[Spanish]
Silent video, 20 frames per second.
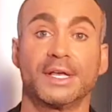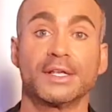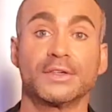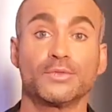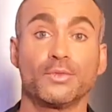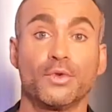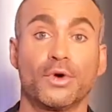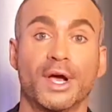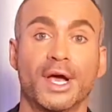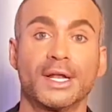eres
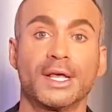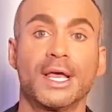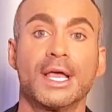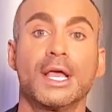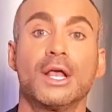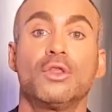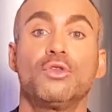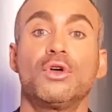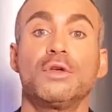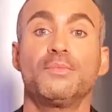mujer,
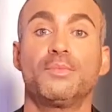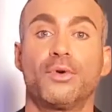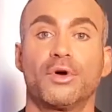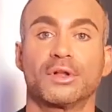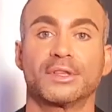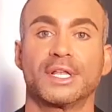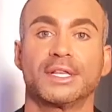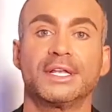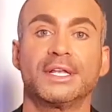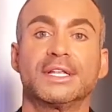no
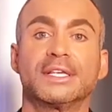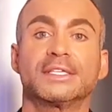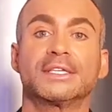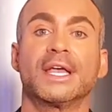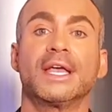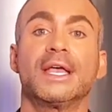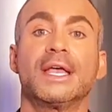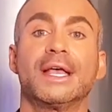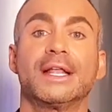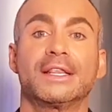importa, tienes
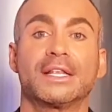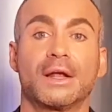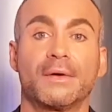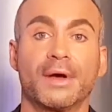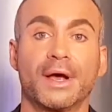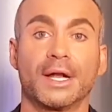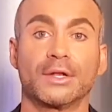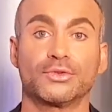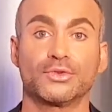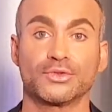que
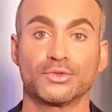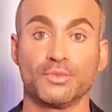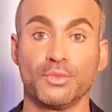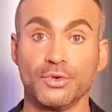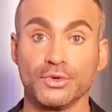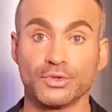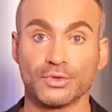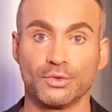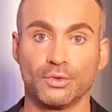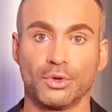trabajar tus
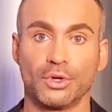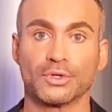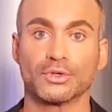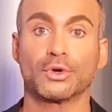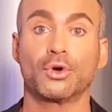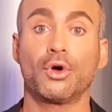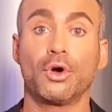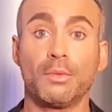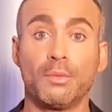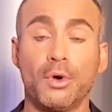músculos,
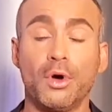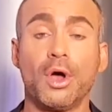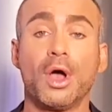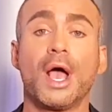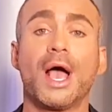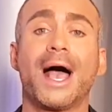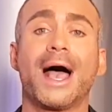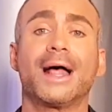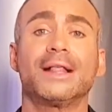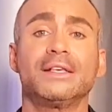como
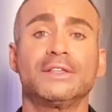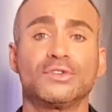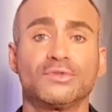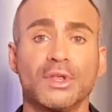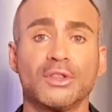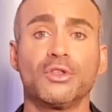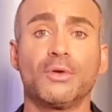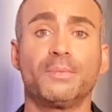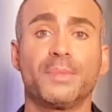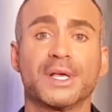
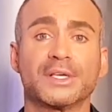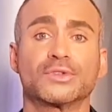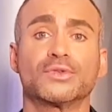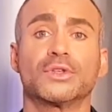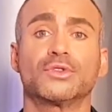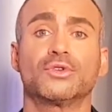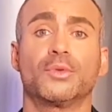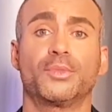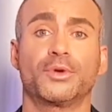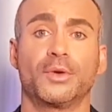adicionando peso a
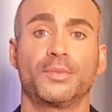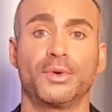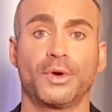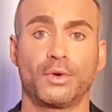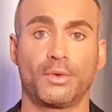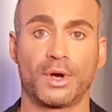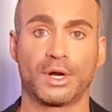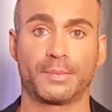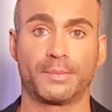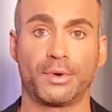tu propio
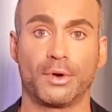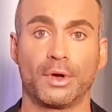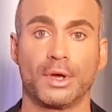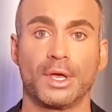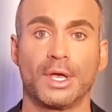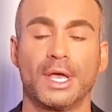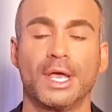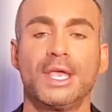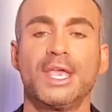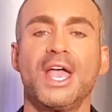cuerpo.
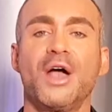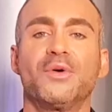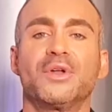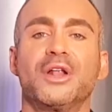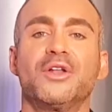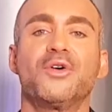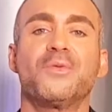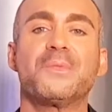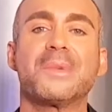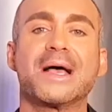Y ahora
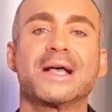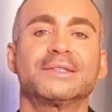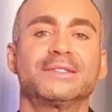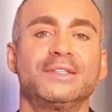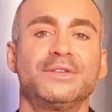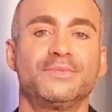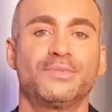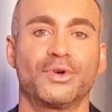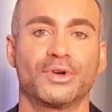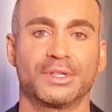lo más
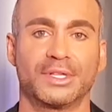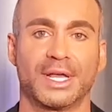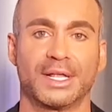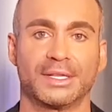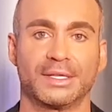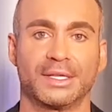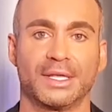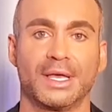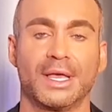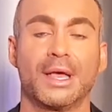importante,
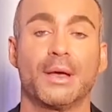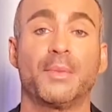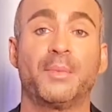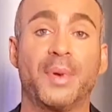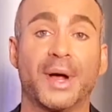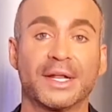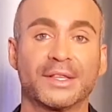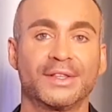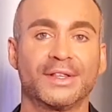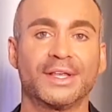
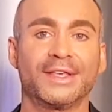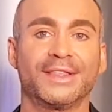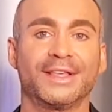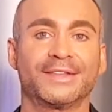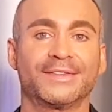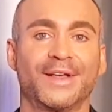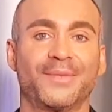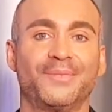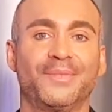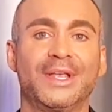parte de
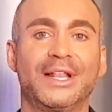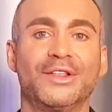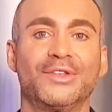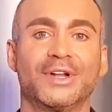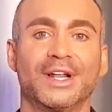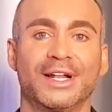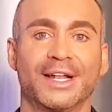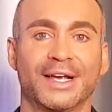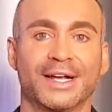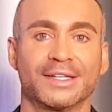esta píldora
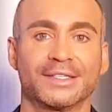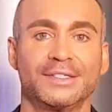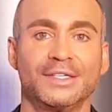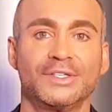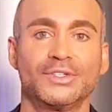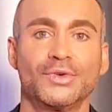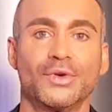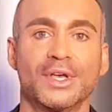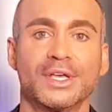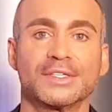del
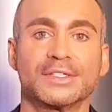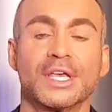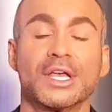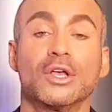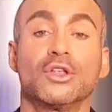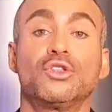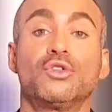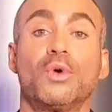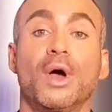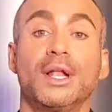ejercicio es
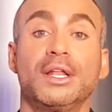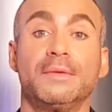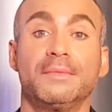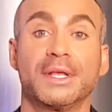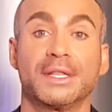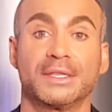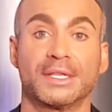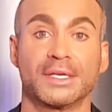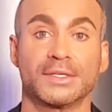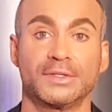tu
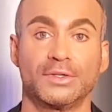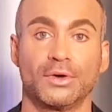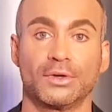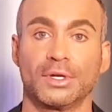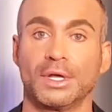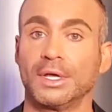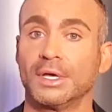alimentación